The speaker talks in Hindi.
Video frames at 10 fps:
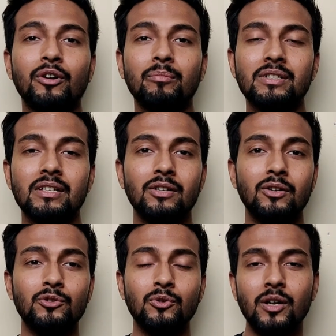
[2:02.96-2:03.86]
फ़ॉरन में से
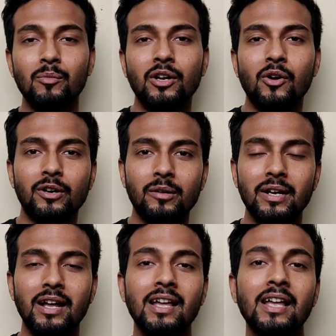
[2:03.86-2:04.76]
कोई छोटा मोटा ऑर्डर
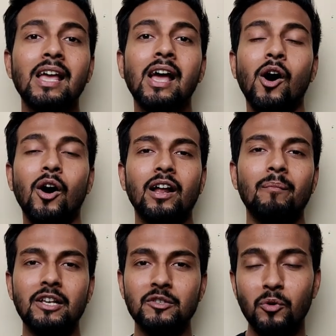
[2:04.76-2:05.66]
मिला है और
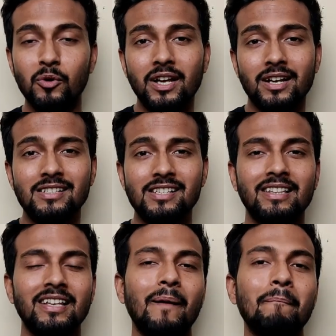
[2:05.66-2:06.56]
आप एक्सपोर्ट करना
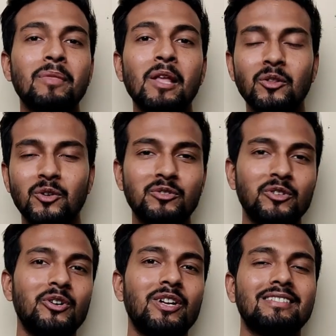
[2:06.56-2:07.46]
चाहते हैं तो इस
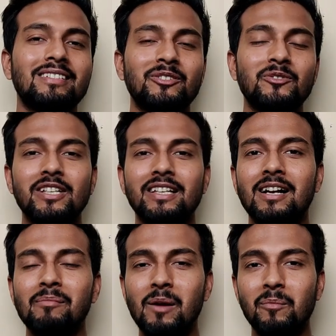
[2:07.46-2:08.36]
वीडियो को लास्ट तक ज़रूर
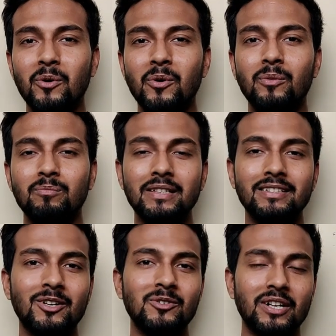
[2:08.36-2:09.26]
देखेगा मैं आपको मैं
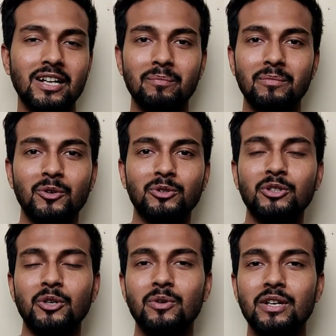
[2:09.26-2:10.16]
जितना हो सके आप
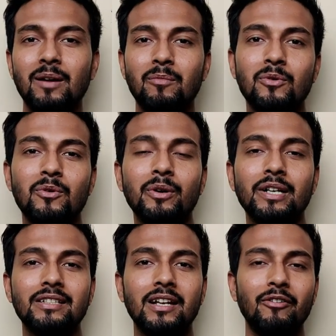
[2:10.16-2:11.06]
कोशिश करूँगा कि आप लोगों को
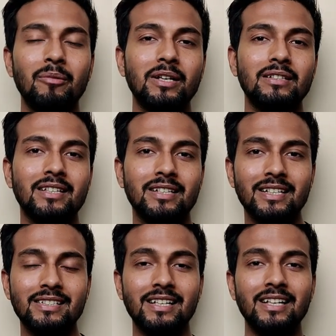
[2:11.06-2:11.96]
इनिशियल लेवल पे किस
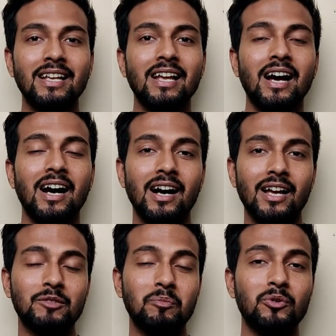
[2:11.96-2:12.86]
तरीके से
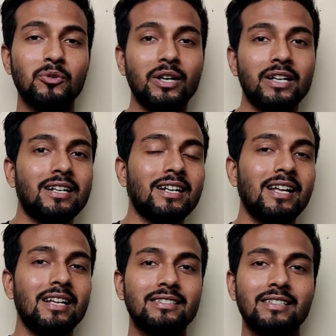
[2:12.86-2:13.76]
एक्सपोर्ट को कंडक्ट
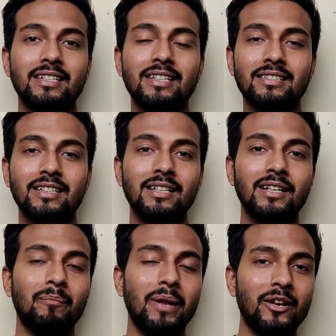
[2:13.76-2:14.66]
करना है किस तरीके से
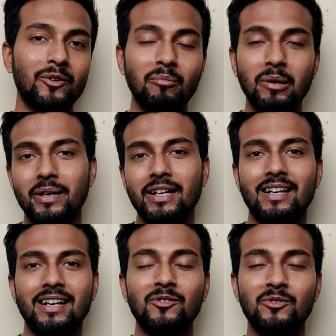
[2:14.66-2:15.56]
प्लान को इम्प्लीमेंट
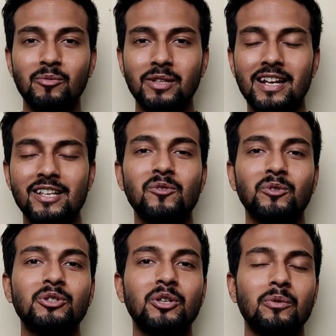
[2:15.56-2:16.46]
करना है उसको बताने की
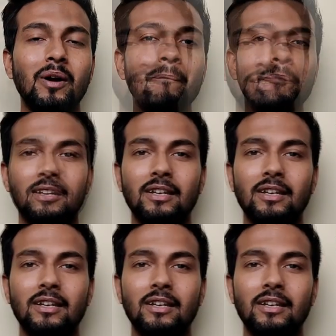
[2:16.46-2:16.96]
कोशिश करूँगा